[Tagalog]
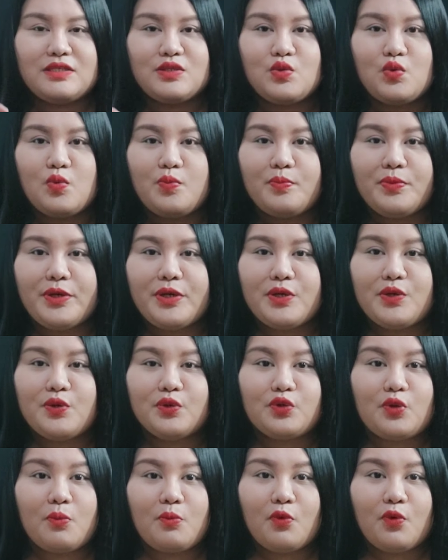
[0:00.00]
super
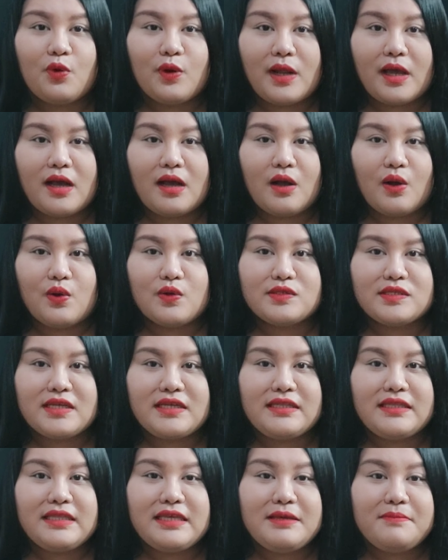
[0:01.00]
gutom ko na ako
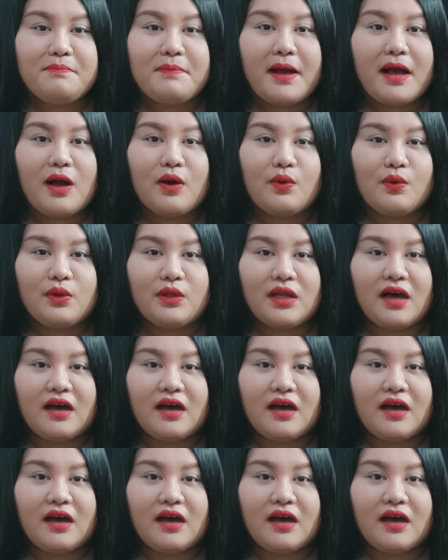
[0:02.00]
kasi hindi pa ako